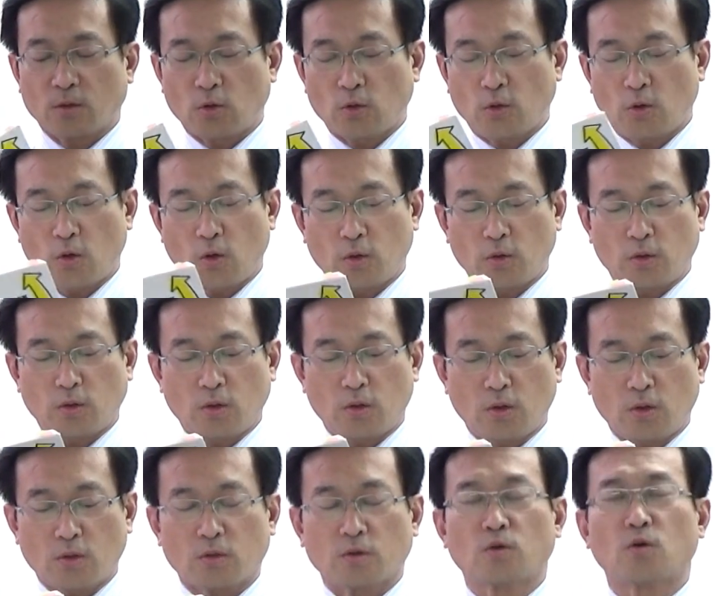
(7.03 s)
この本
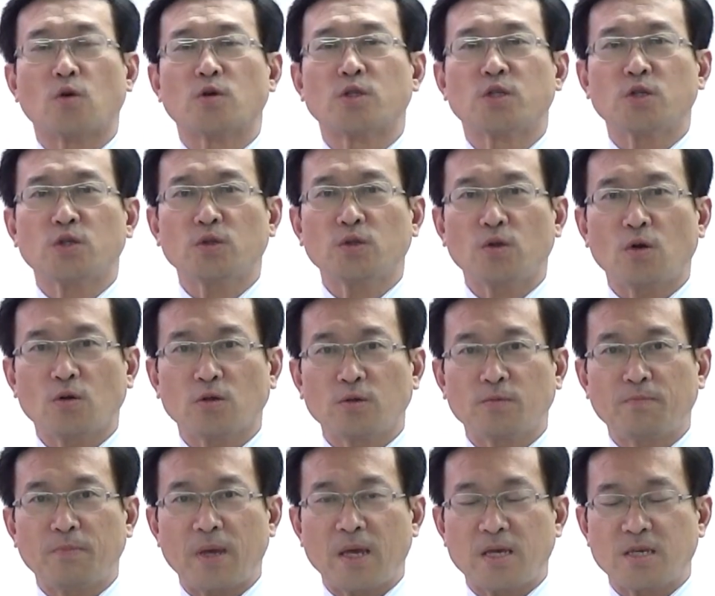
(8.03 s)
の
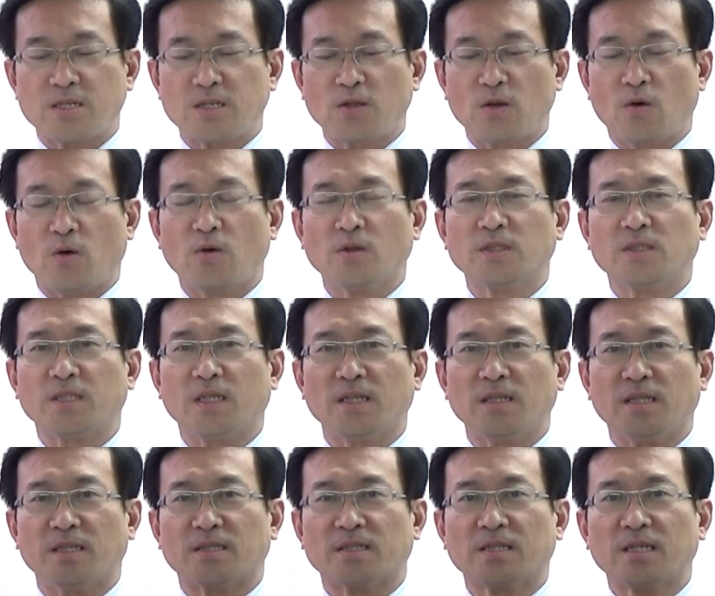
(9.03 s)
56ページの音
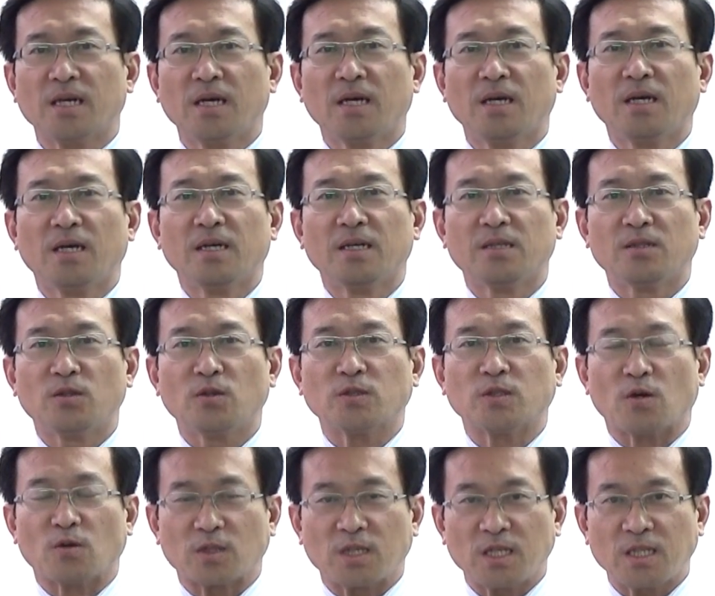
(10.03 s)
声です。どう
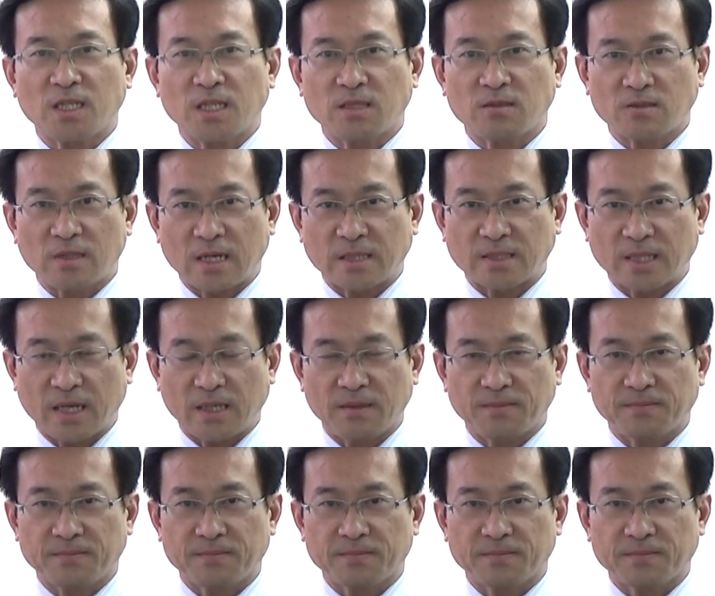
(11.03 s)
ぞお聞きください。